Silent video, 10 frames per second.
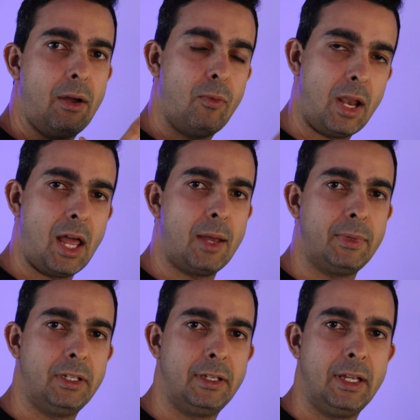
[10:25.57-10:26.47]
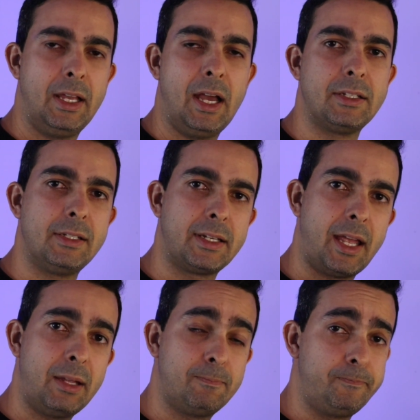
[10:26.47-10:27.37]
o alarme? A gente
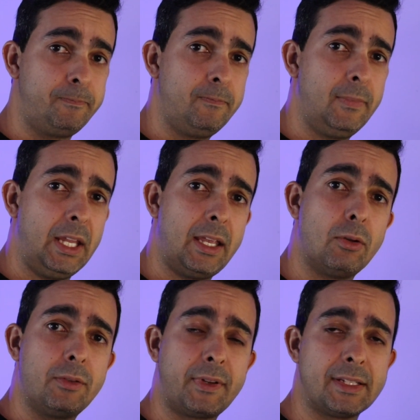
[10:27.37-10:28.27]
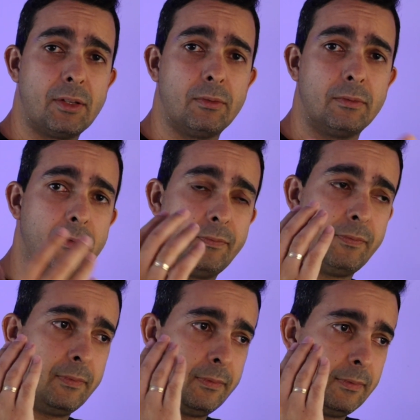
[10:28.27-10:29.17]
quer que a notificação
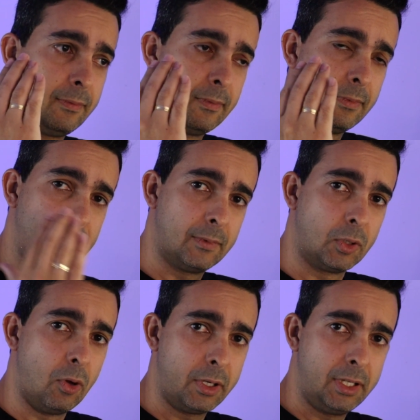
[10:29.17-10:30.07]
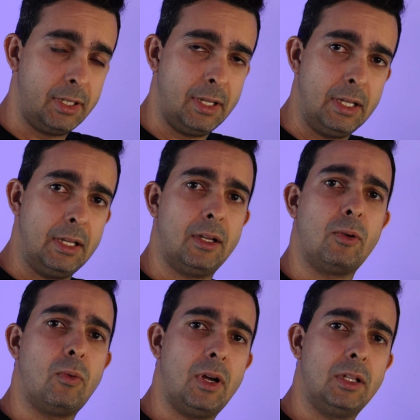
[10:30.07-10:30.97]
toque
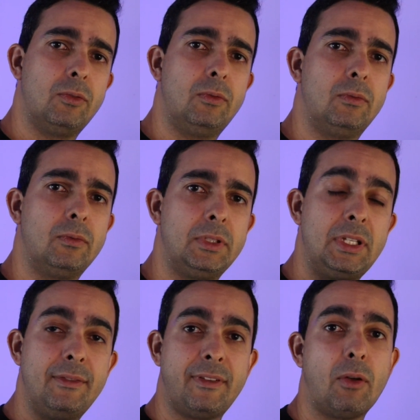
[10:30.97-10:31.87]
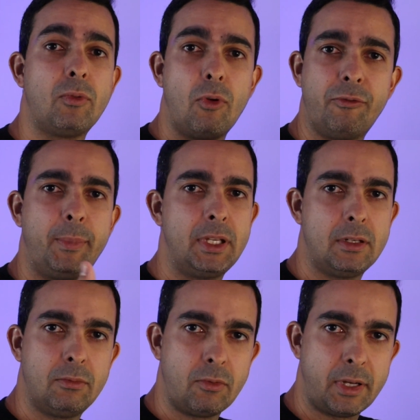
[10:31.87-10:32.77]
quando tiver um novo
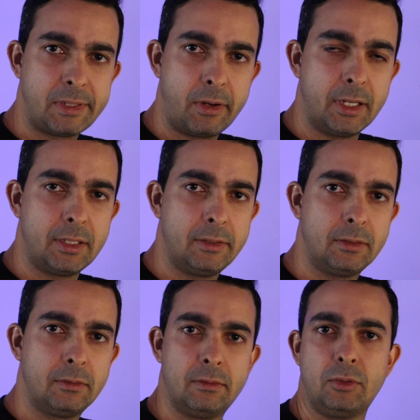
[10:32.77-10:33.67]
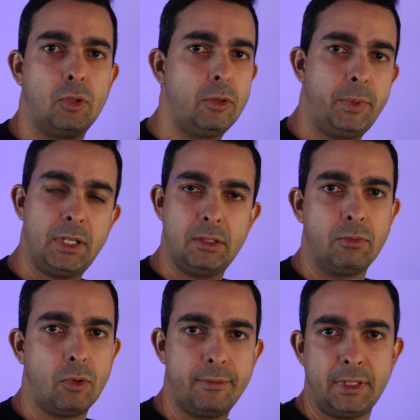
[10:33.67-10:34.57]
pedido no restaurante. Todo pedido
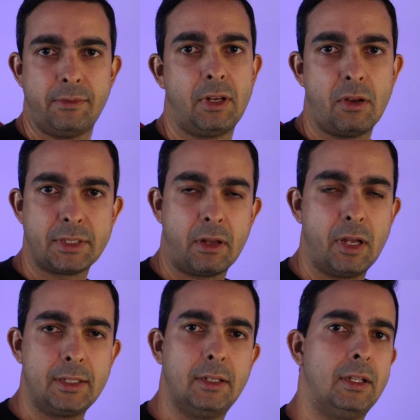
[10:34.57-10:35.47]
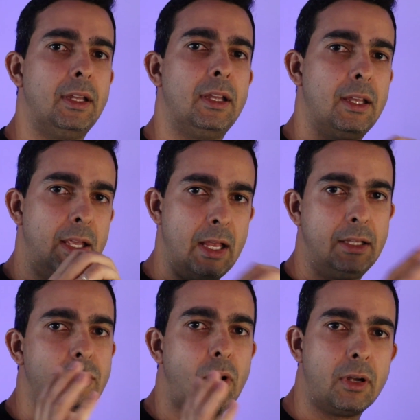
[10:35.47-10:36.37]
novo que tiver no restaurante, ele
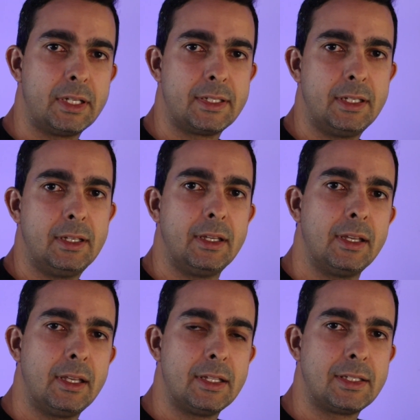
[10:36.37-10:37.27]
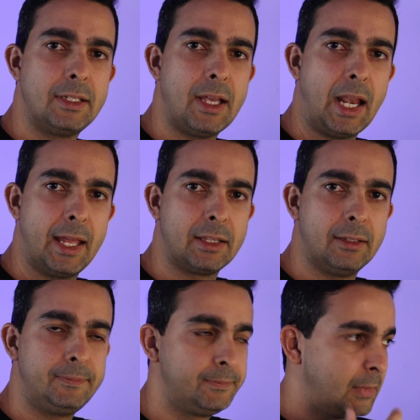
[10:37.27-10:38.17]
toca esse, esse
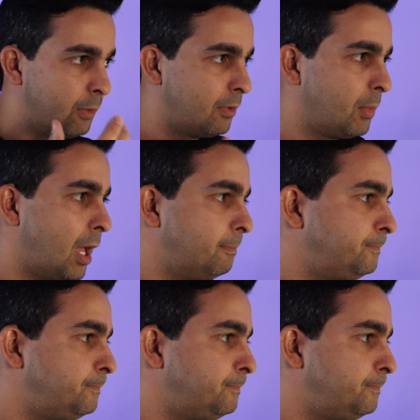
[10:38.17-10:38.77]
alerta. Então vamos lá.